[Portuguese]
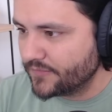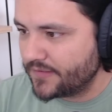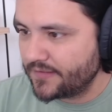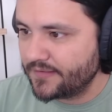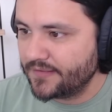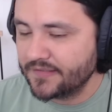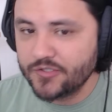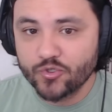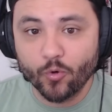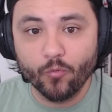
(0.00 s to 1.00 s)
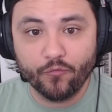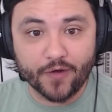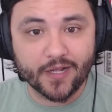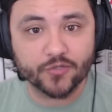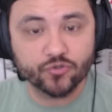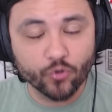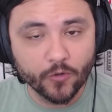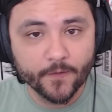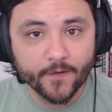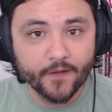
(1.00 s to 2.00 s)
que esse jogo
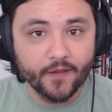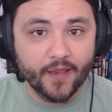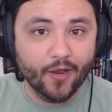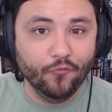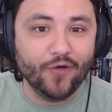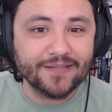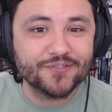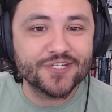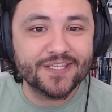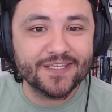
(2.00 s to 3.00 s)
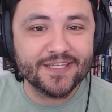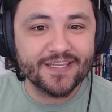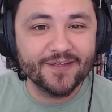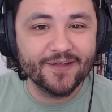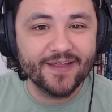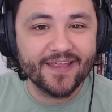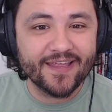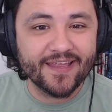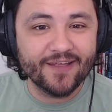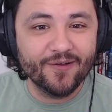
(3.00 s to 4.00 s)
fracassou é o fato de que
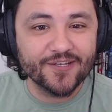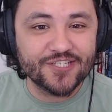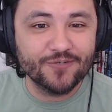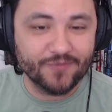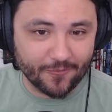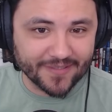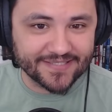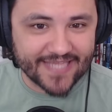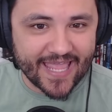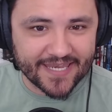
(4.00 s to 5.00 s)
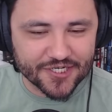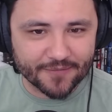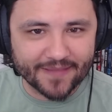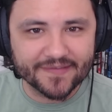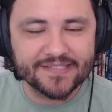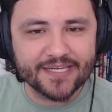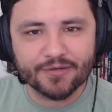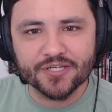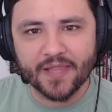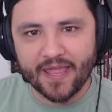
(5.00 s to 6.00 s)
é, tem uma série chamada
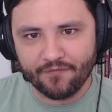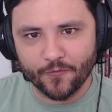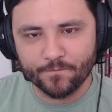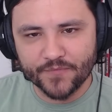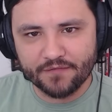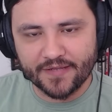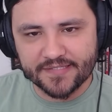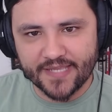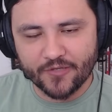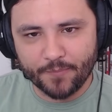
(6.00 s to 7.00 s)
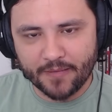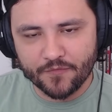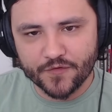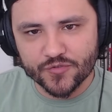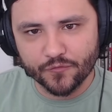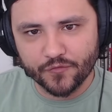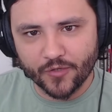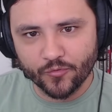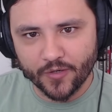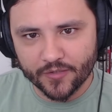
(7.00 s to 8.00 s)
Secret Level, que vai sair no Prime Video no
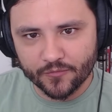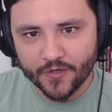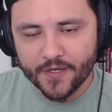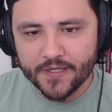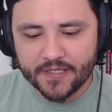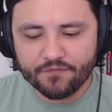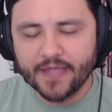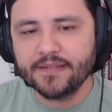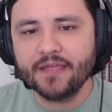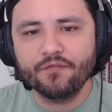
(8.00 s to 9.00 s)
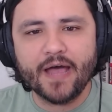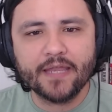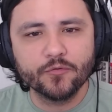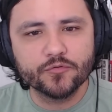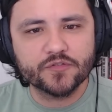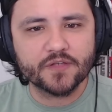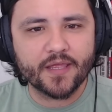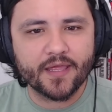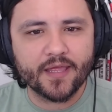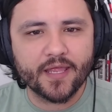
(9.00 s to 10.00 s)
final do ano, que vai ter vários
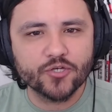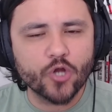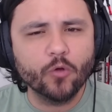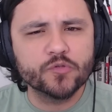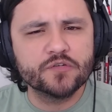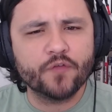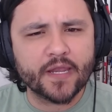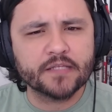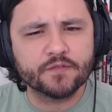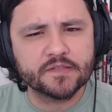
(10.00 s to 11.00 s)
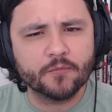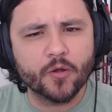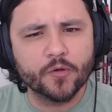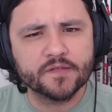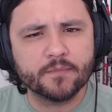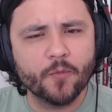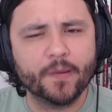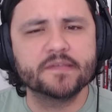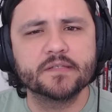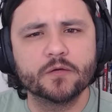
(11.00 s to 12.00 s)
é, é, jogos diferentes, vai ser uma coisa meio
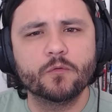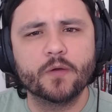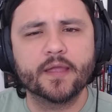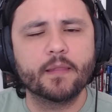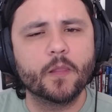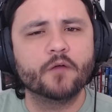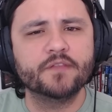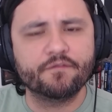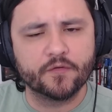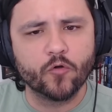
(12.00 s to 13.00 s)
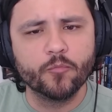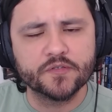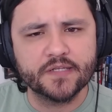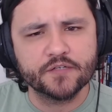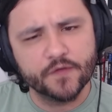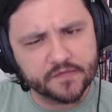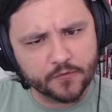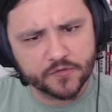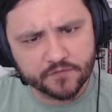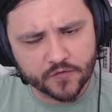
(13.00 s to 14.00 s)
parecida com aquela Love, Death and Robots da Netflix,
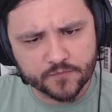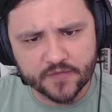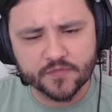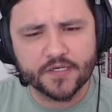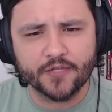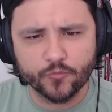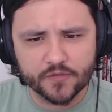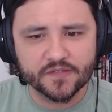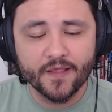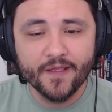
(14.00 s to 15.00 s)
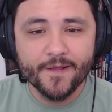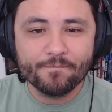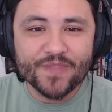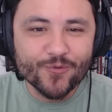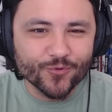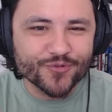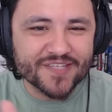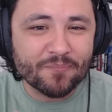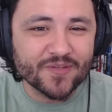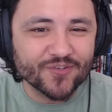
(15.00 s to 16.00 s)
inclusive são os mesmos criadores. E um dos
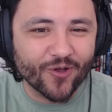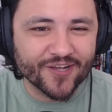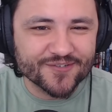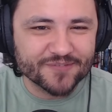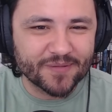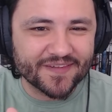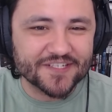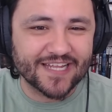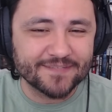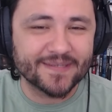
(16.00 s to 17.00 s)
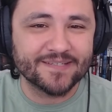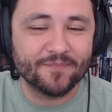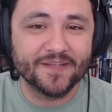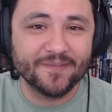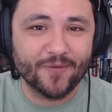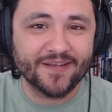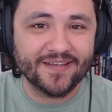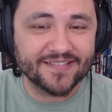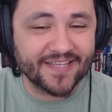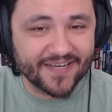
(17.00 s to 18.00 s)
episódios planejados para essa primeira temporada
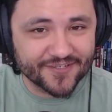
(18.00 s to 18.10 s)
da série era